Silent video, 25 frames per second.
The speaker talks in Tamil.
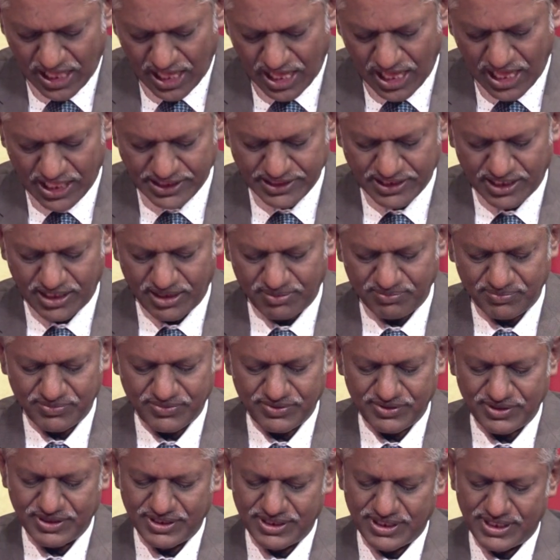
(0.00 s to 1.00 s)
ஆதாம்
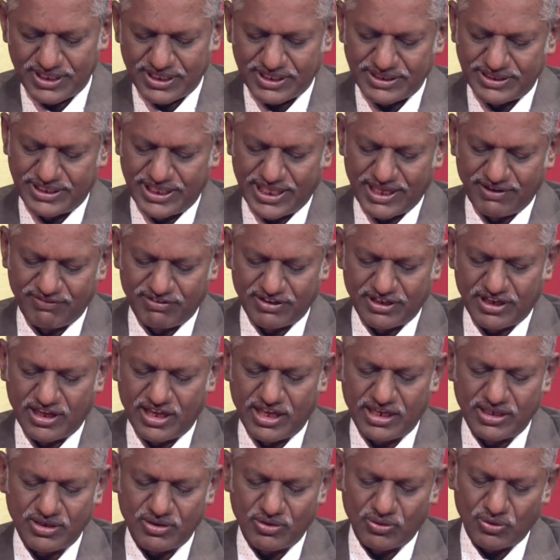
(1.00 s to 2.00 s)

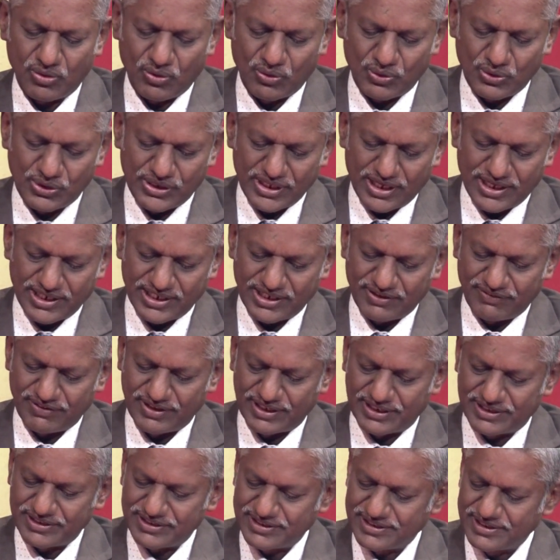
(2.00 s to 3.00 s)
தேவனால்
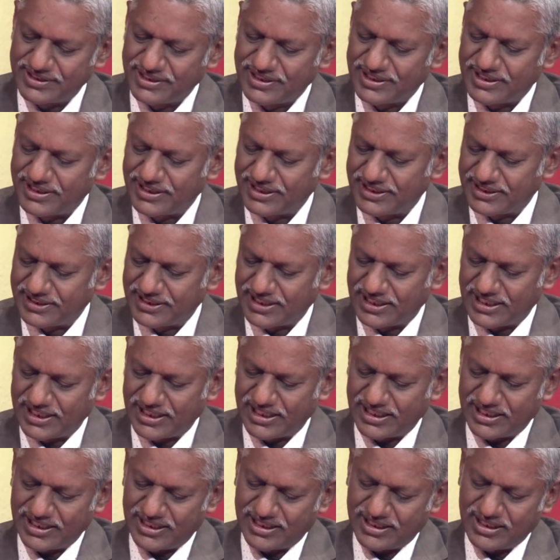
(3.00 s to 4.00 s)
உண்டானவன் இந்த
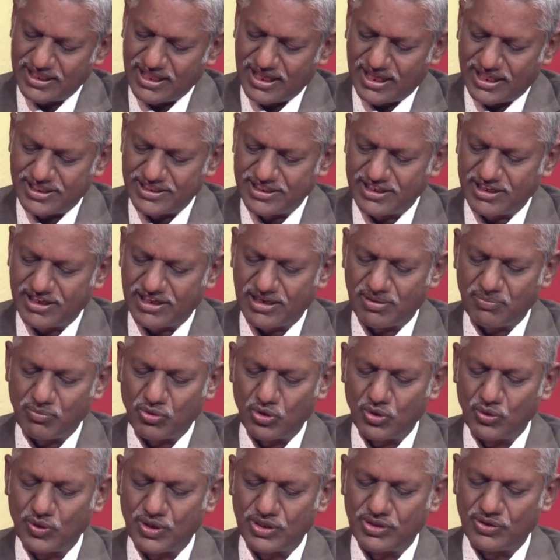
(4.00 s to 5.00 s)
அதிகாரம்
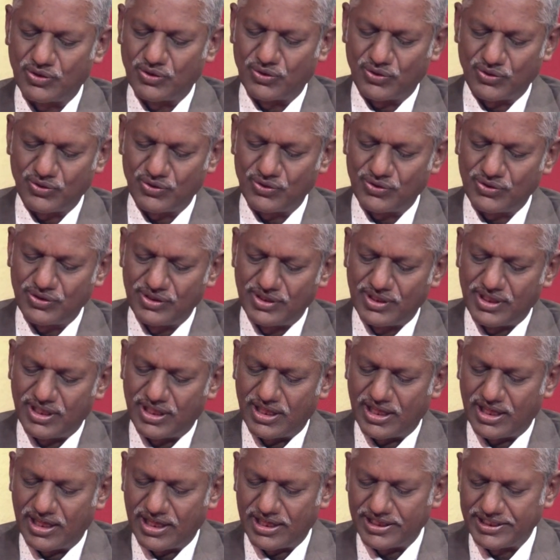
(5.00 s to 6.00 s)
முழுவதும்
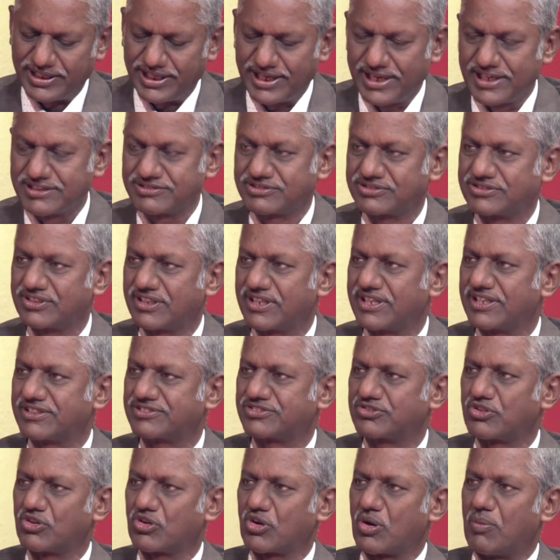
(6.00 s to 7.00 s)
இயேசு
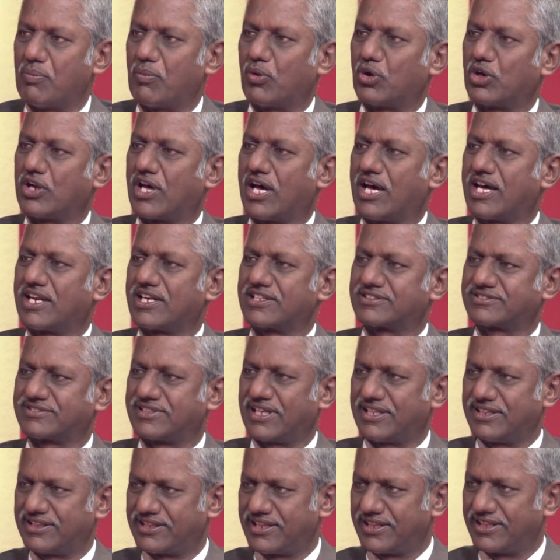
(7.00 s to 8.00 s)
கிறிஸ்துக்கு முன்னான
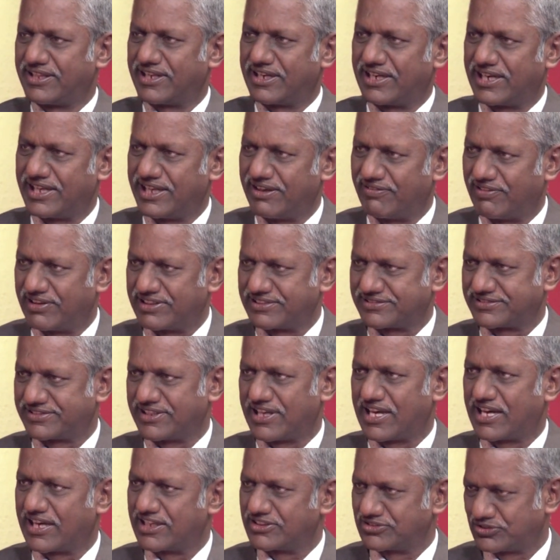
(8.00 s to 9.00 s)
சந்ததிகளை
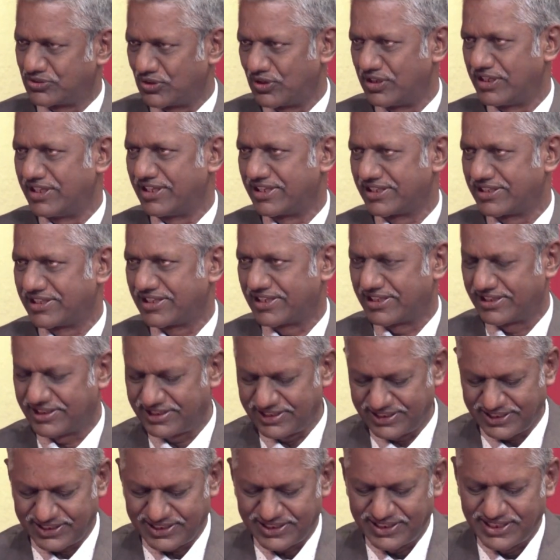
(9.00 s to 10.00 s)
வரிசையாக
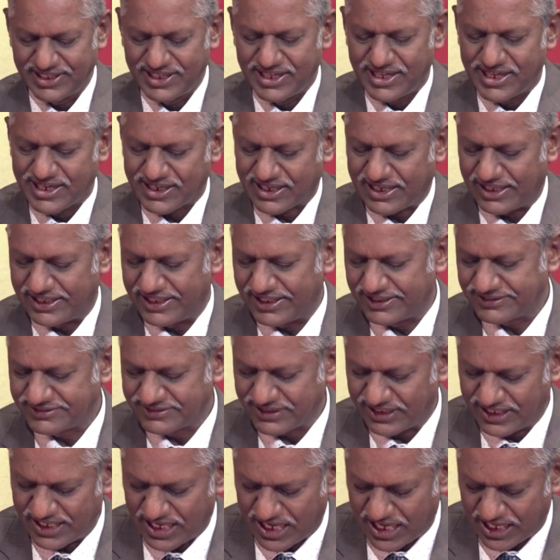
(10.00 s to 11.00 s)
சொல்லியிருக்கிறது
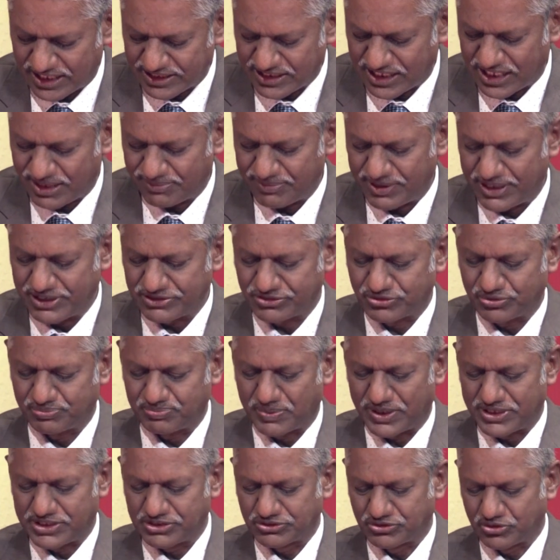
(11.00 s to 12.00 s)
கடைசியிலே ஆதாமை
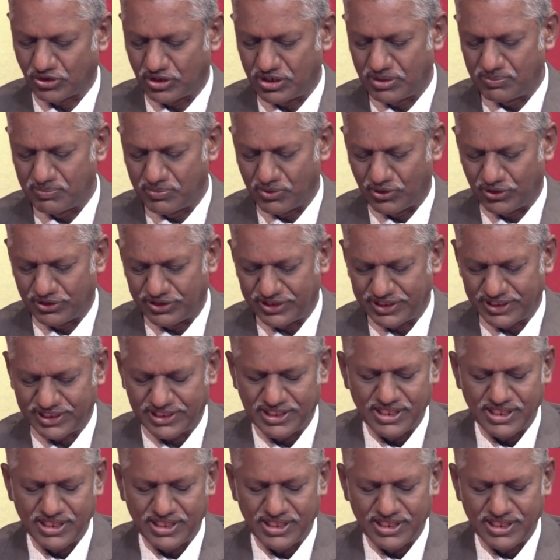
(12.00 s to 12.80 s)
பற்றி சொல்லும்போது